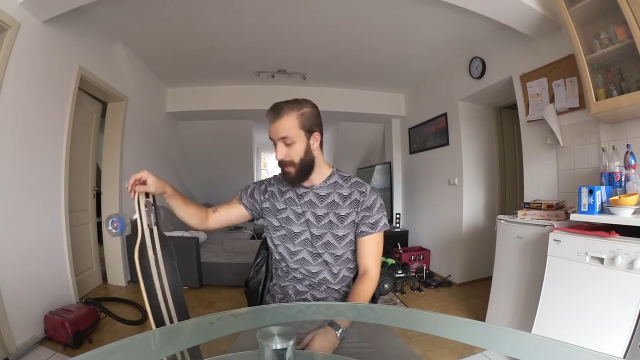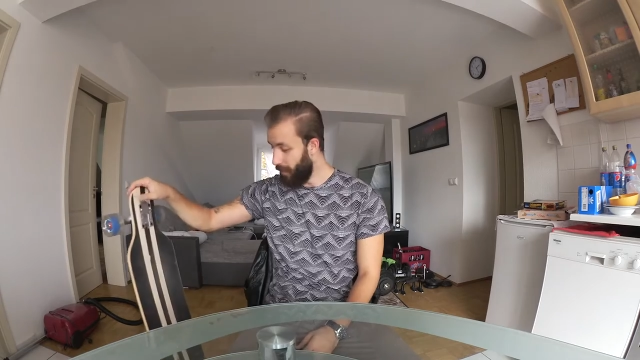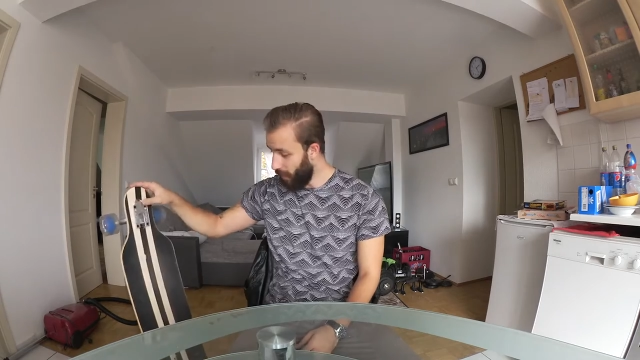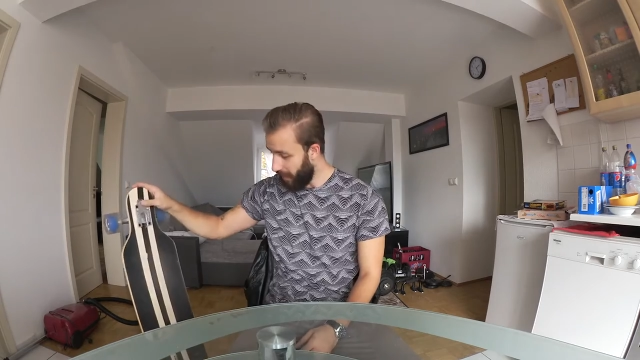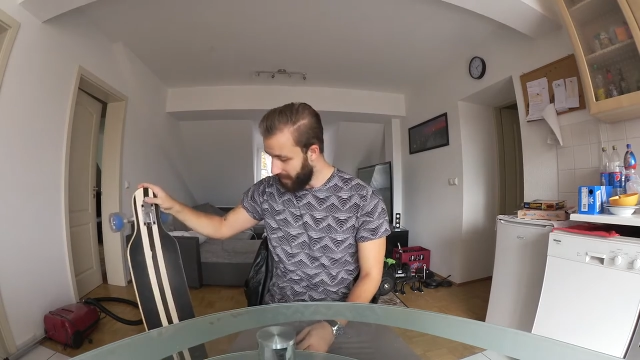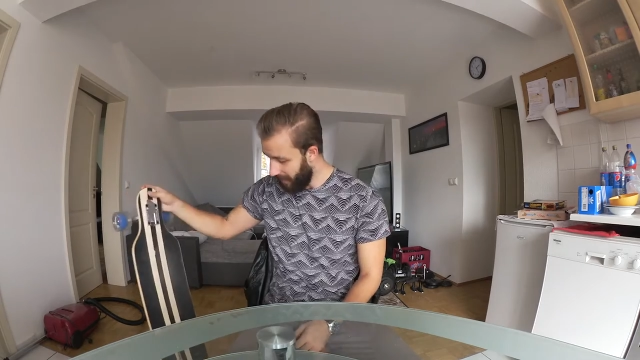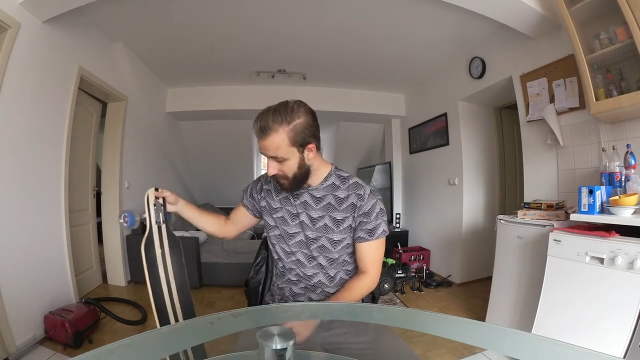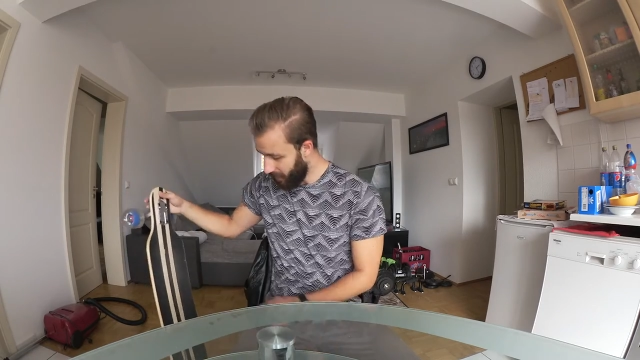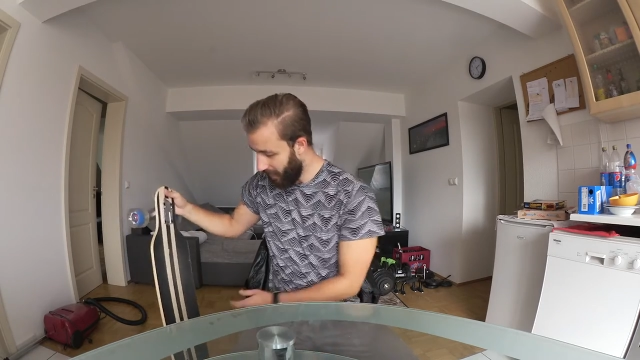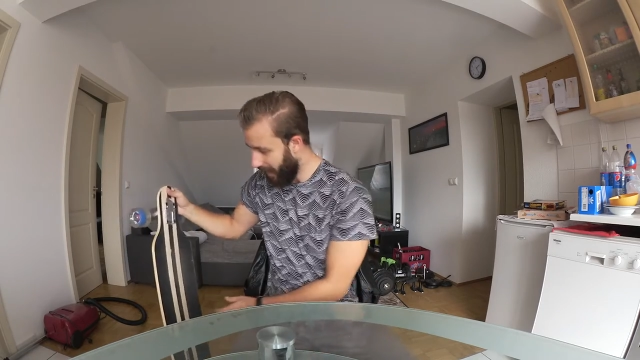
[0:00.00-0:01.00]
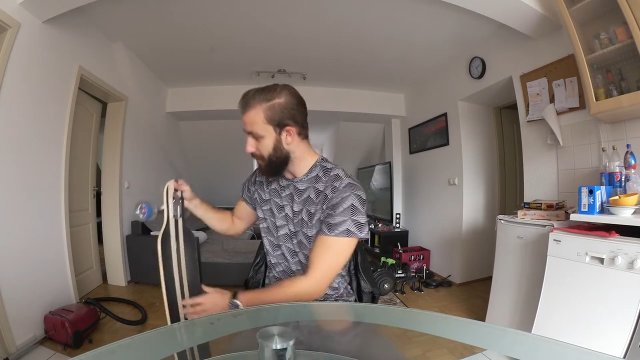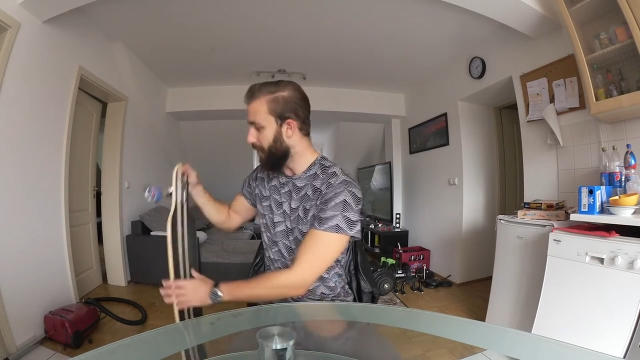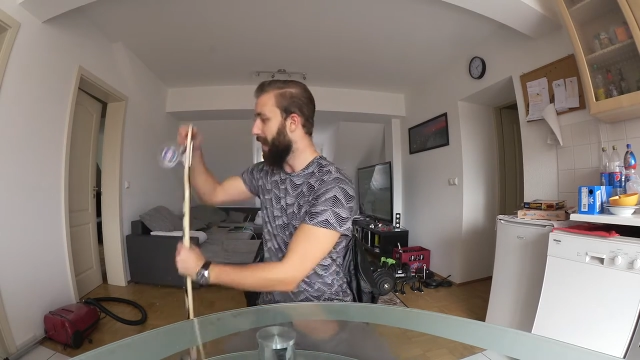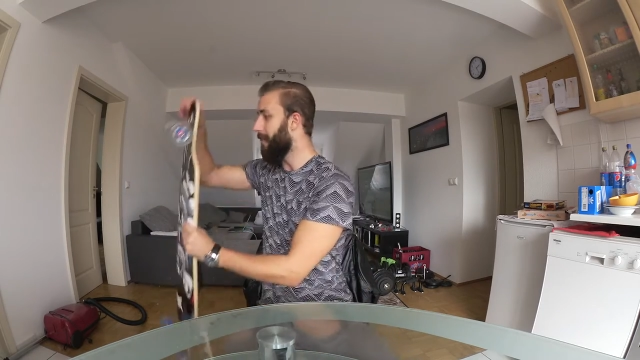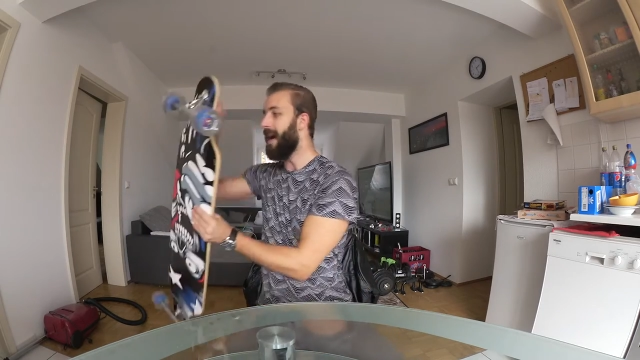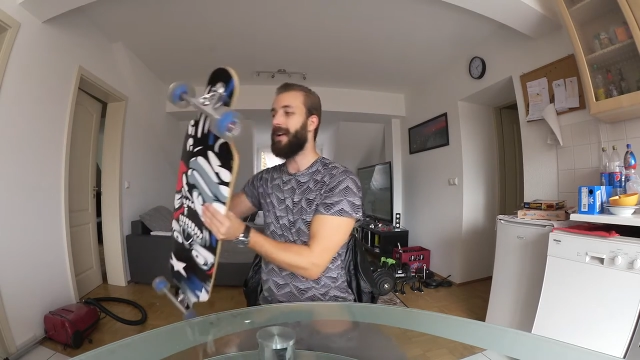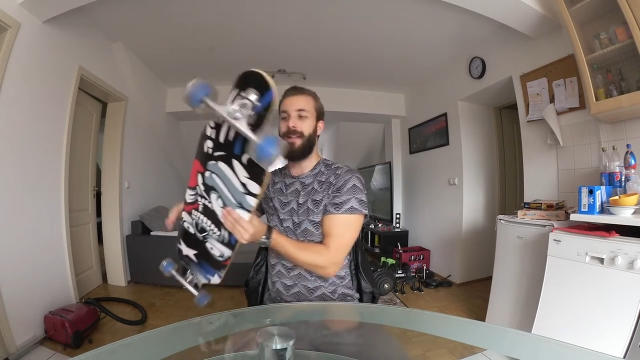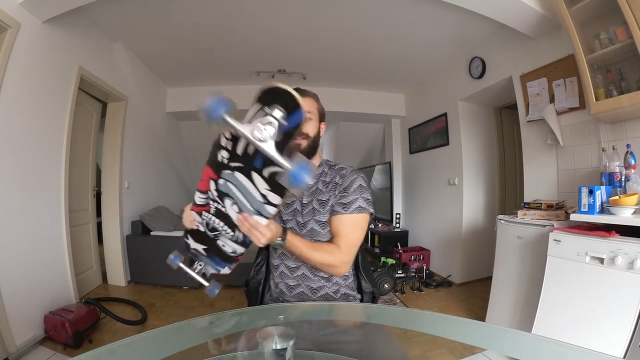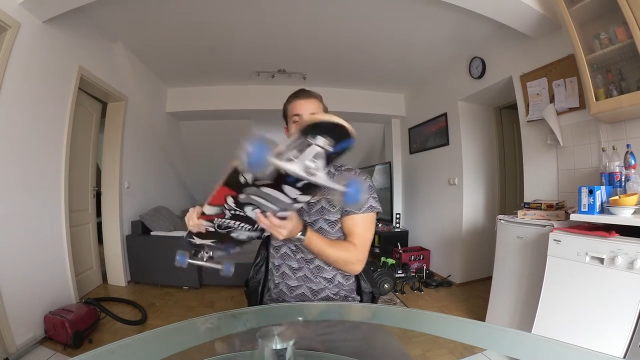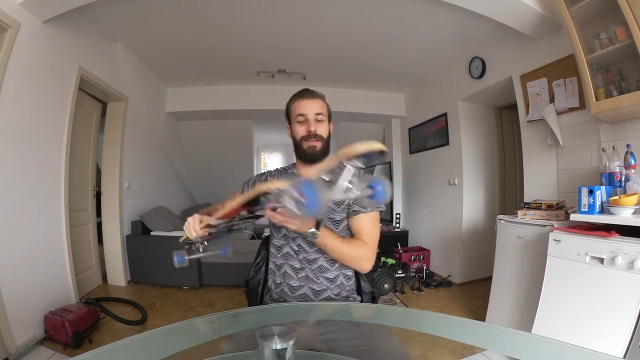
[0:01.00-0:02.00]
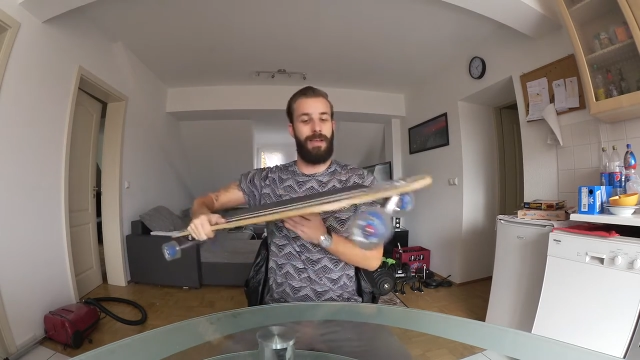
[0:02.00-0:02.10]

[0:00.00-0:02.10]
Nur es sind halt so kleine paar Makel.